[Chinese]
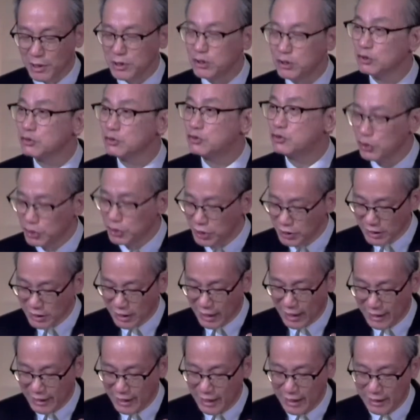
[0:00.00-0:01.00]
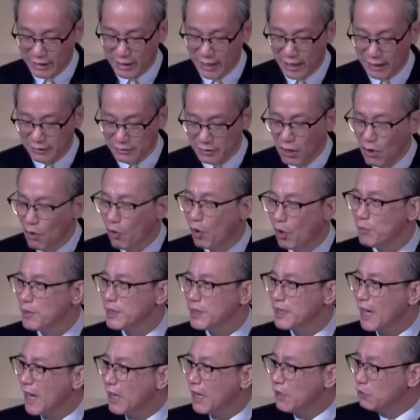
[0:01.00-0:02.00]
我们就具体的来看看，
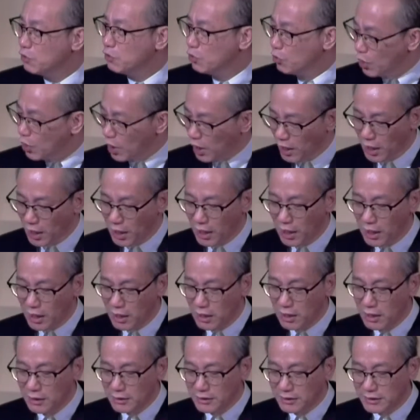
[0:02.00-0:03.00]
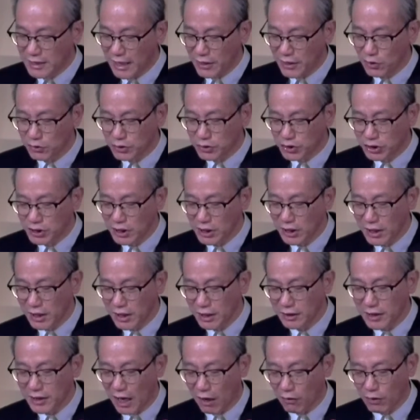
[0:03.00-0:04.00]
我们该如何。在用
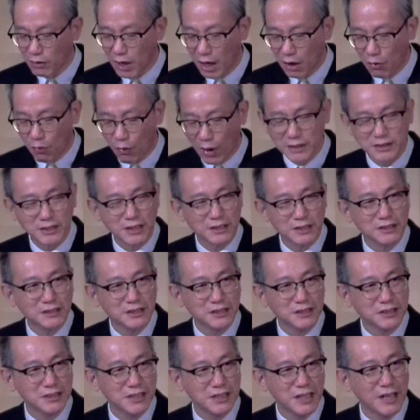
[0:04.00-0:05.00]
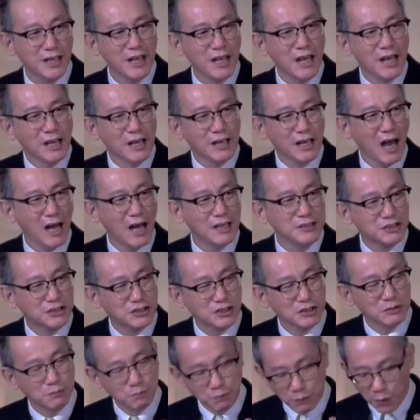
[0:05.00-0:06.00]
心灵祷告完成这些
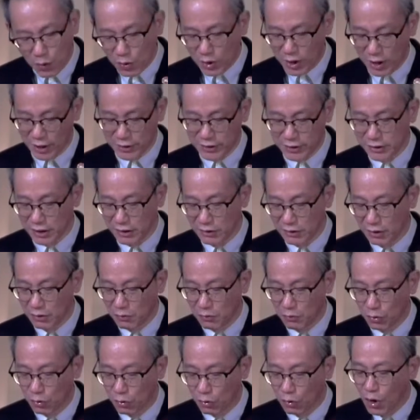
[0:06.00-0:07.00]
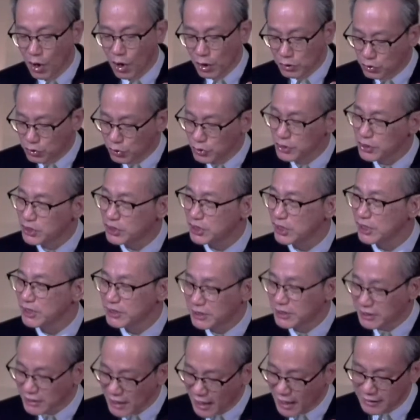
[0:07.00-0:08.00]
看似不可能的任务，遵
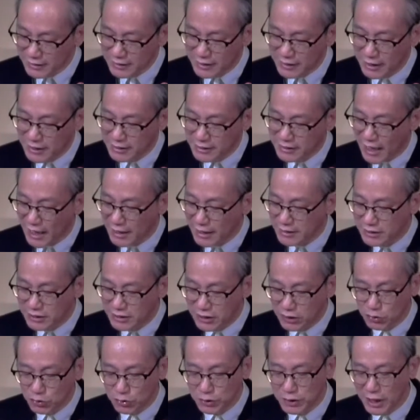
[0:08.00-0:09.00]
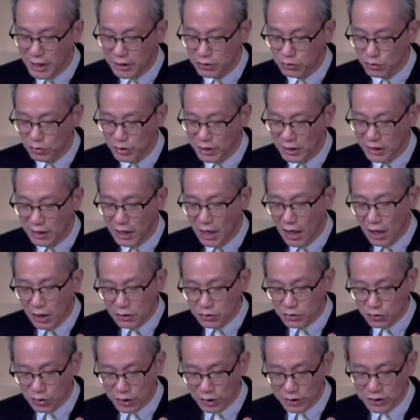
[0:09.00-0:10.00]
循上帝在基督耶稣里
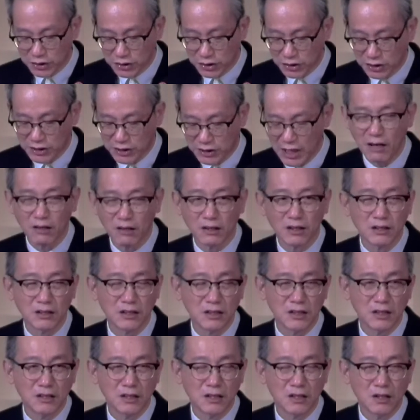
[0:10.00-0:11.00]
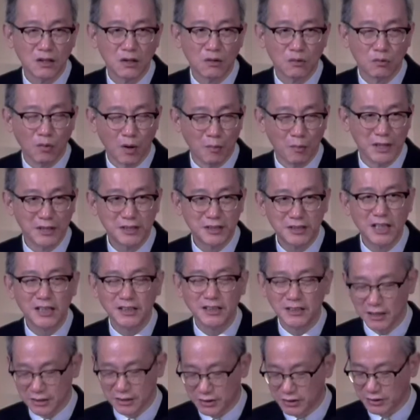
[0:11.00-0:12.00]
所向我们
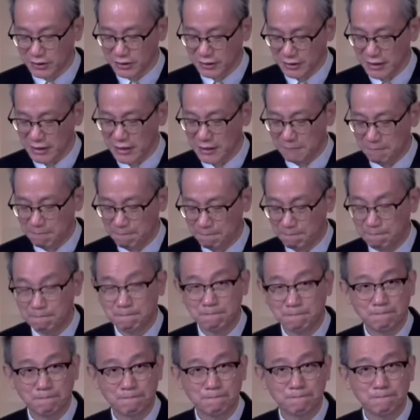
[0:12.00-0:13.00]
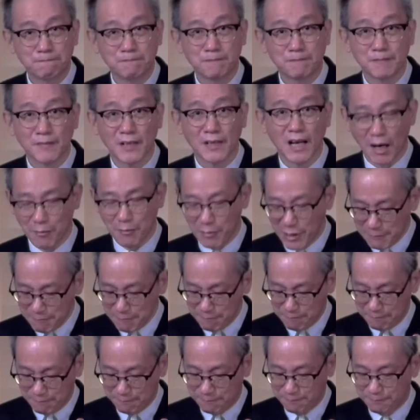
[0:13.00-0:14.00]
定的旨意。阿
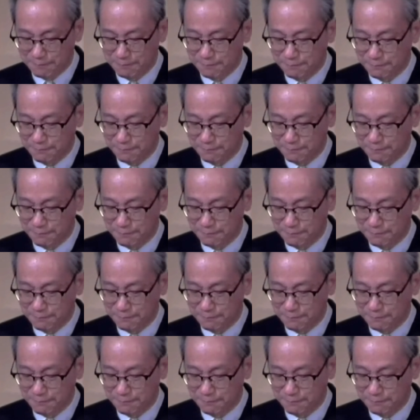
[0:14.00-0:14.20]
门。